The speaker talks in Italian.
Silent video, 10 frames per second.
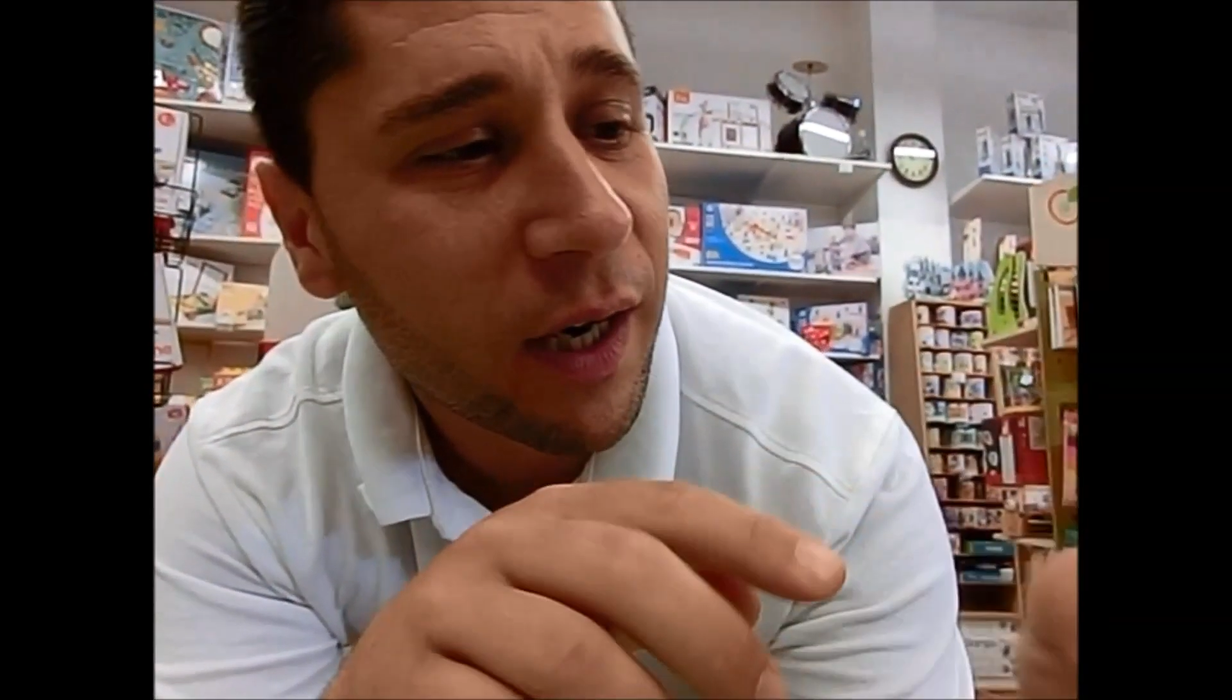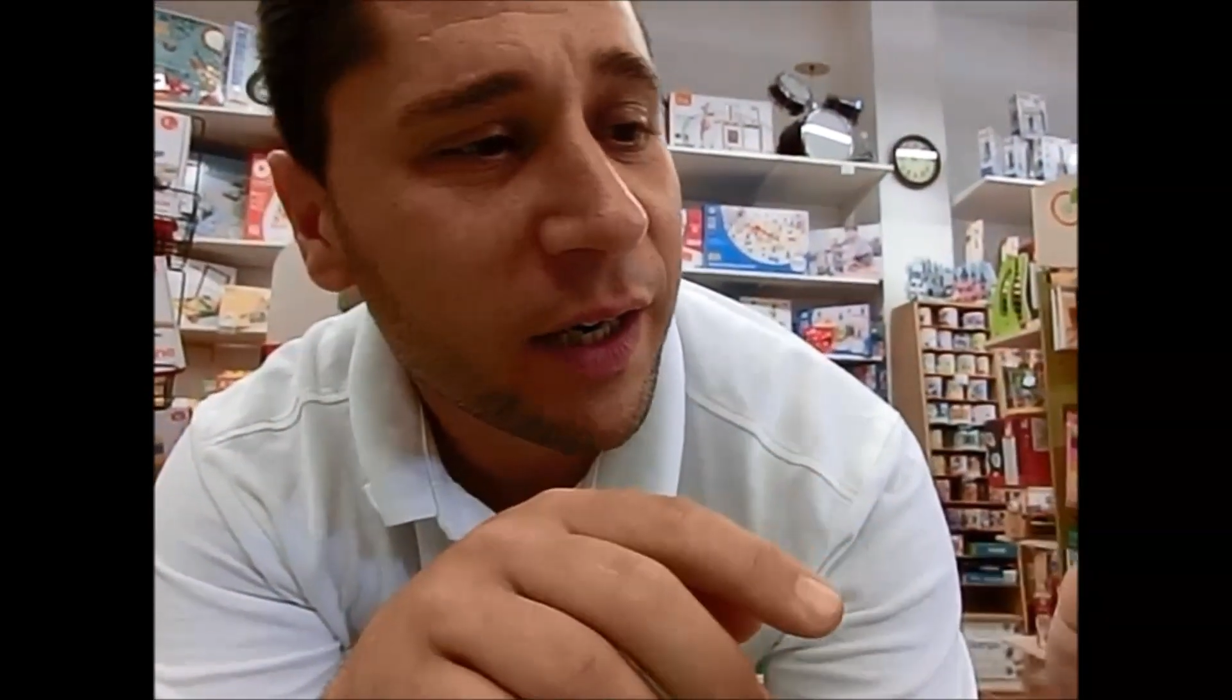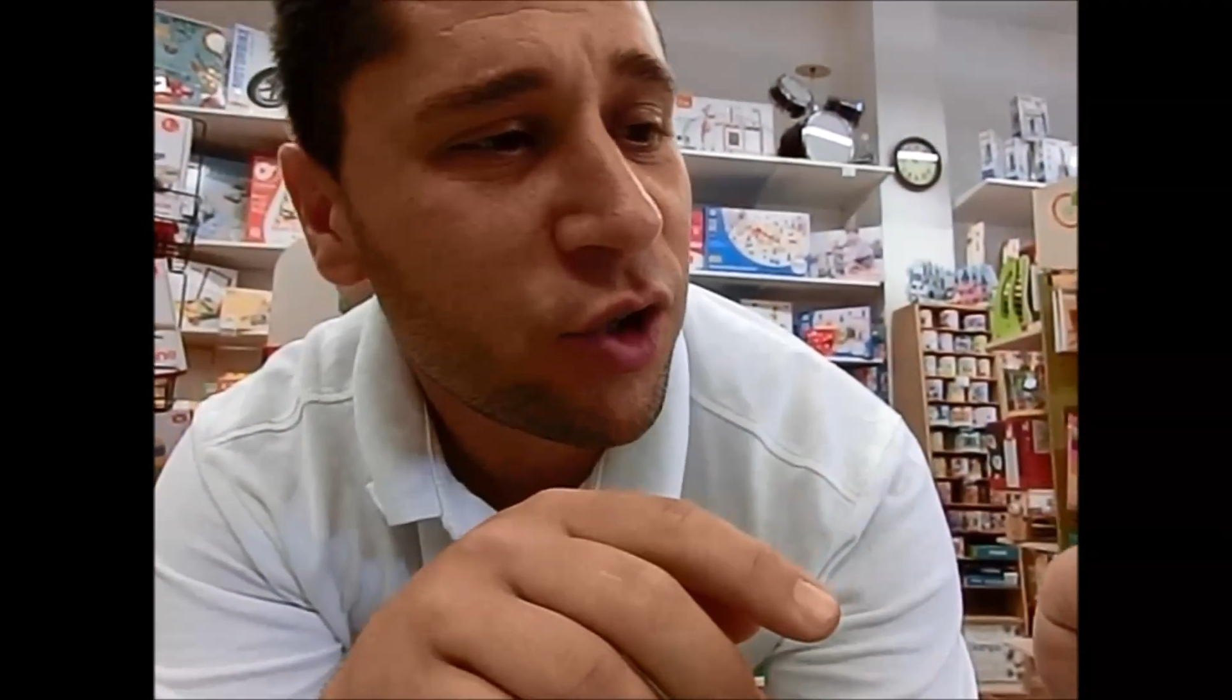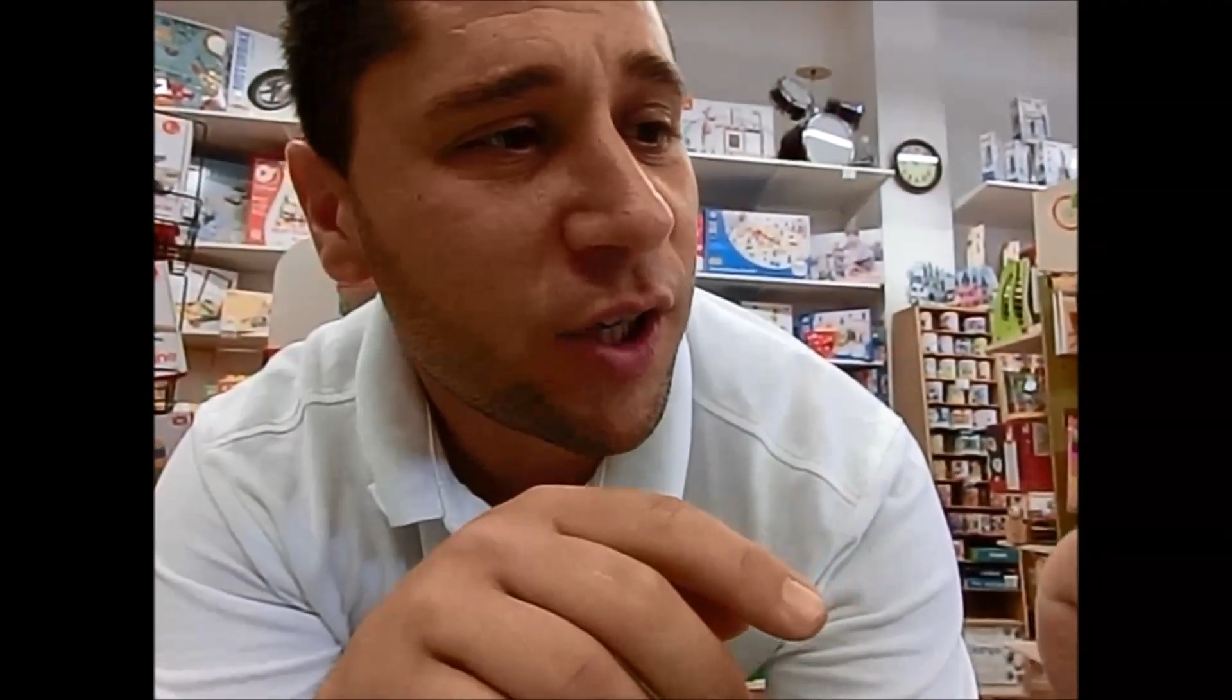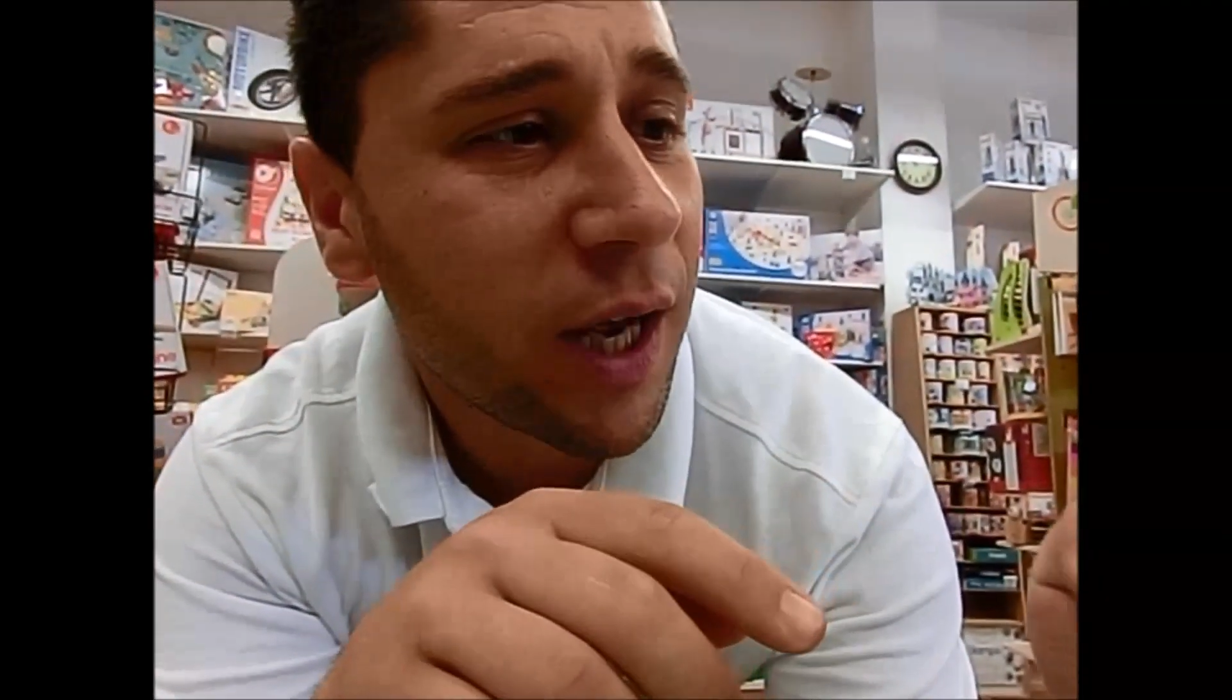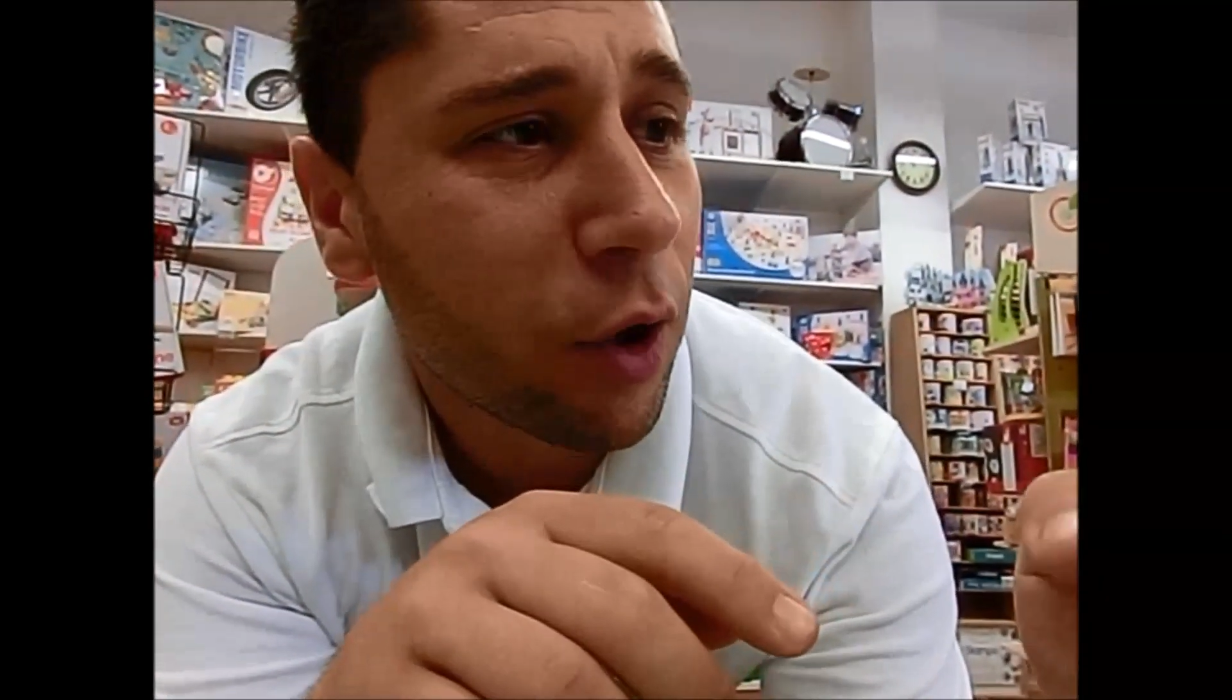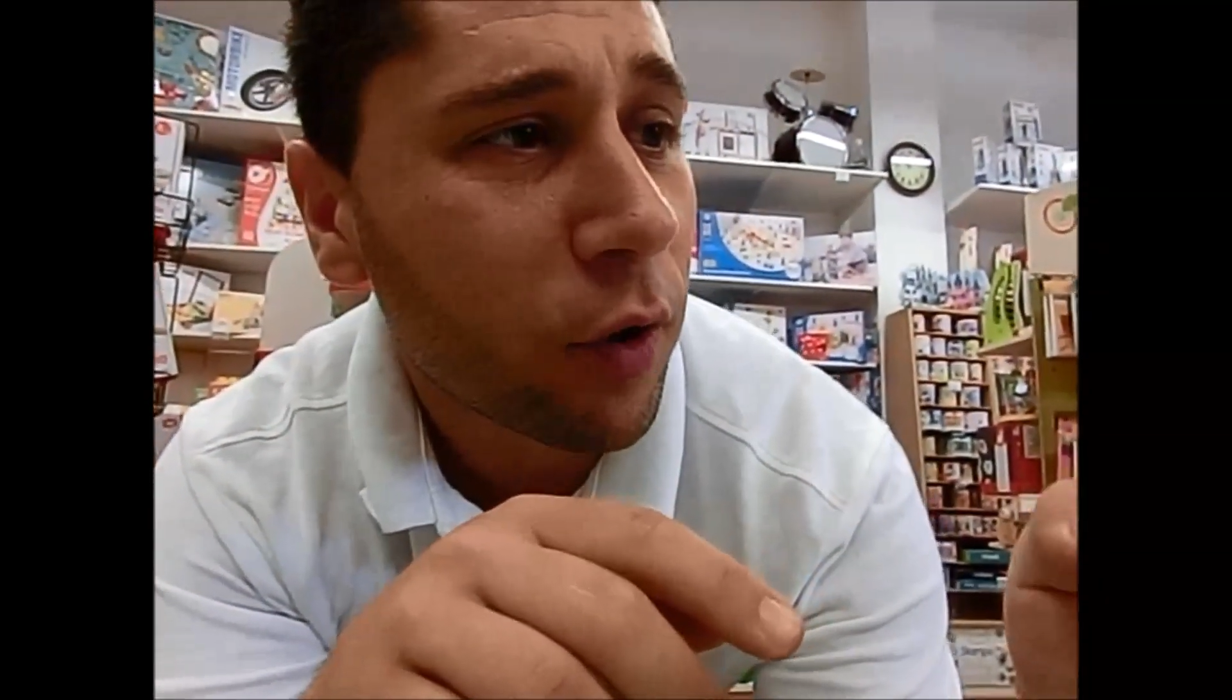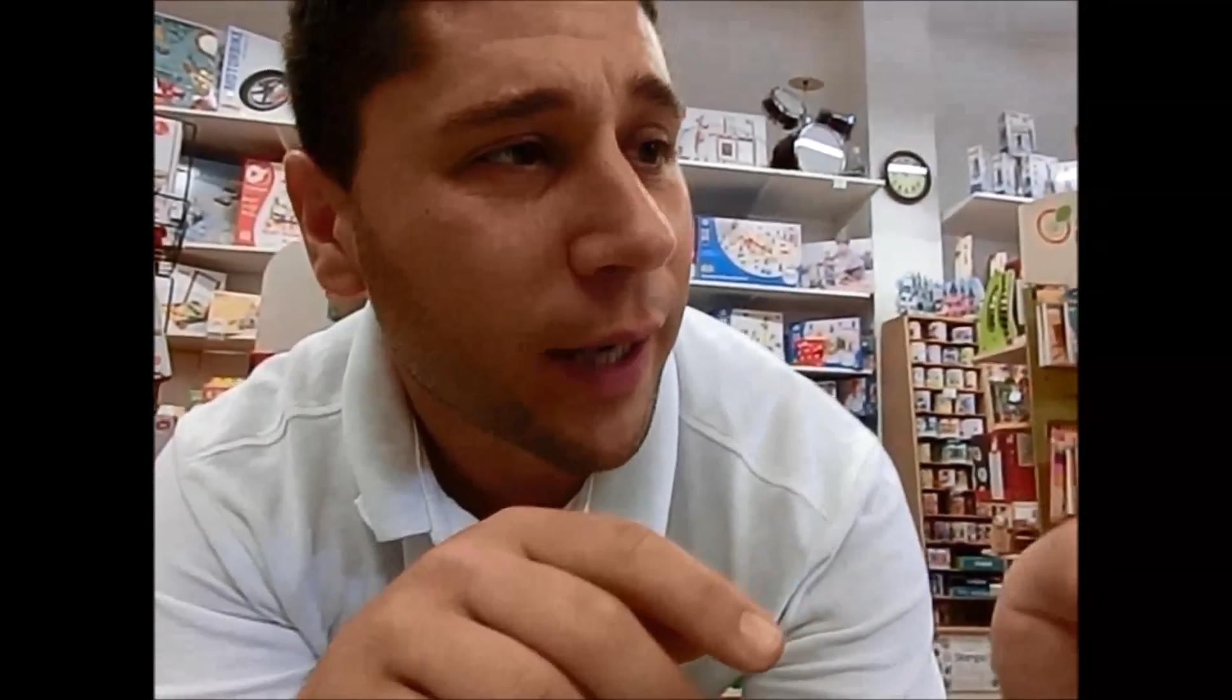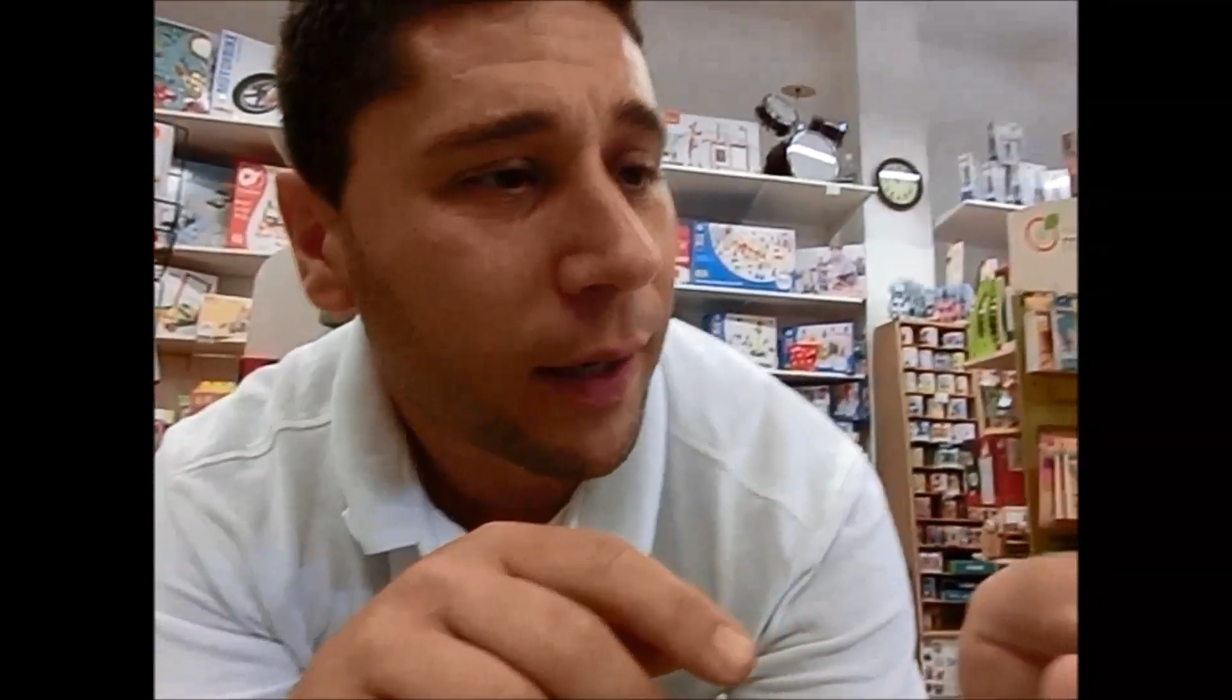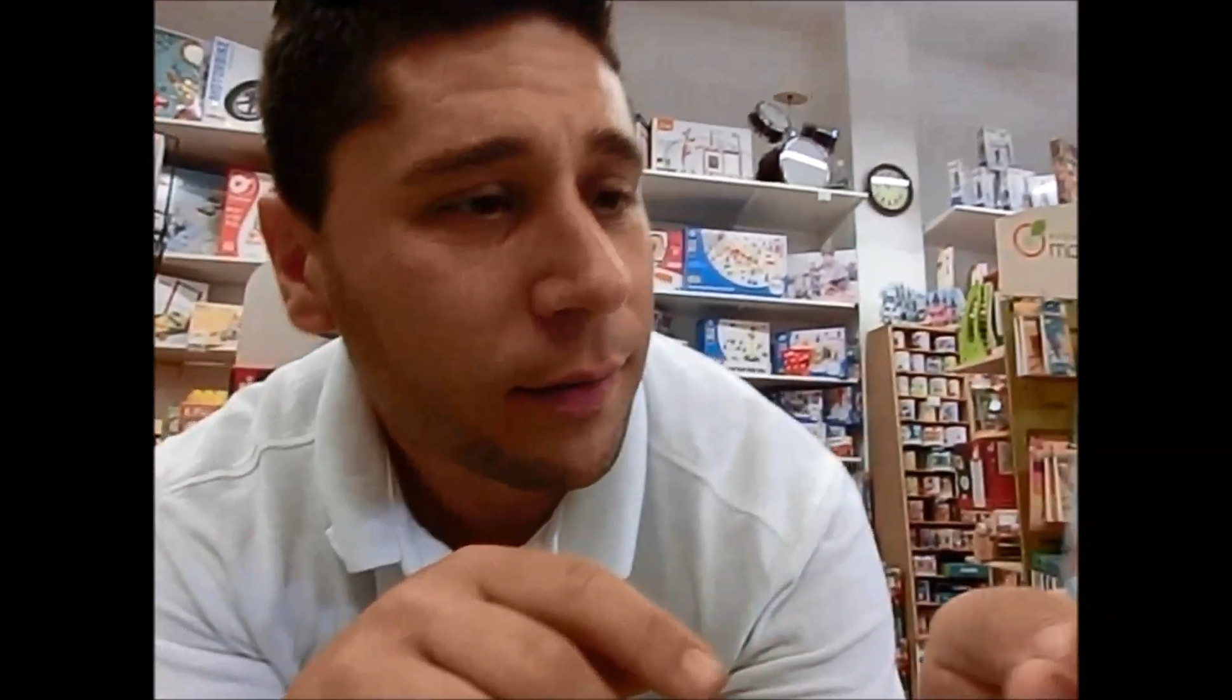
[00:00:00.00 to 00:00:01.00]
regia
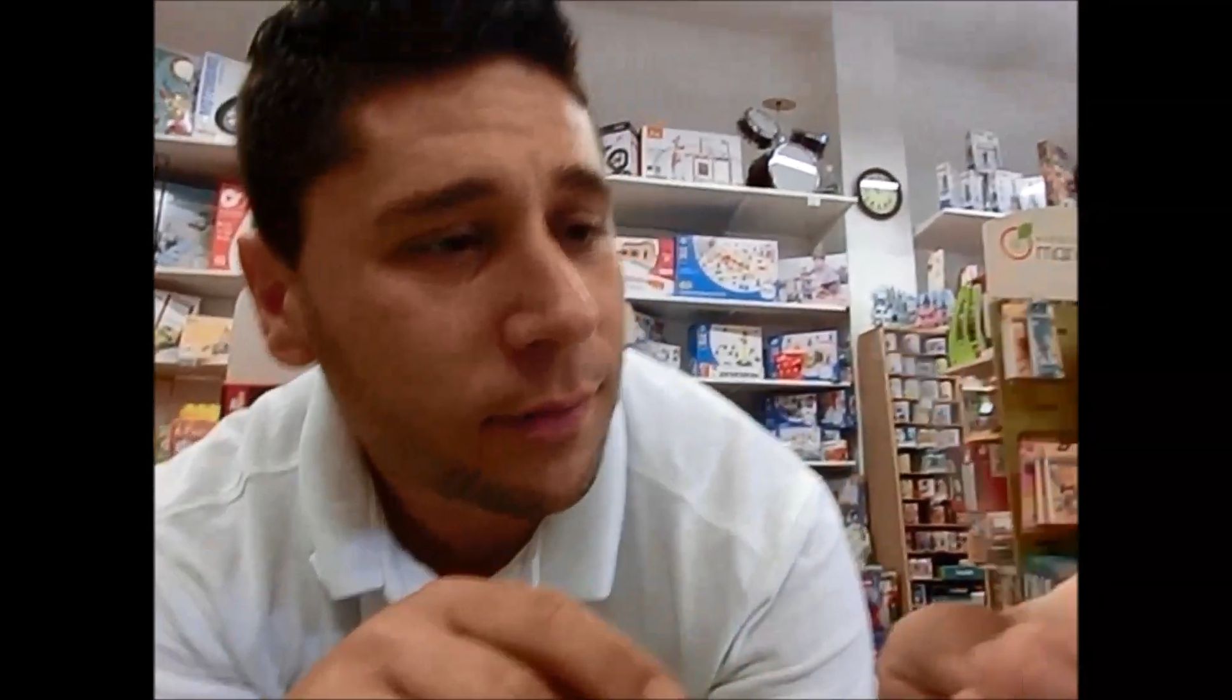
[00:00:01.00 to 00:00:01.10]
Loca?